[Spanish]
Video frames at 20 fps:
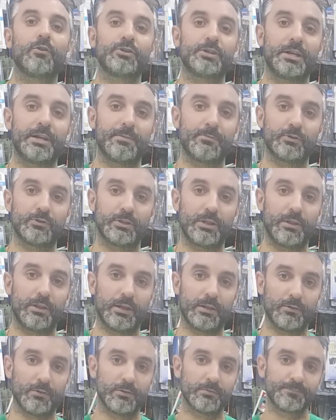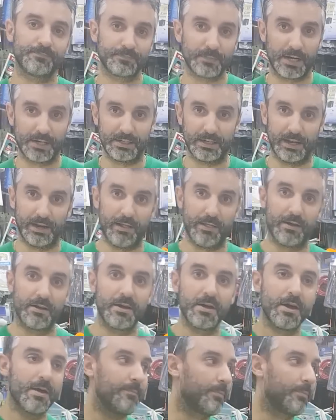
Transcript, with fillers: os iremos diciendo. Así que nada.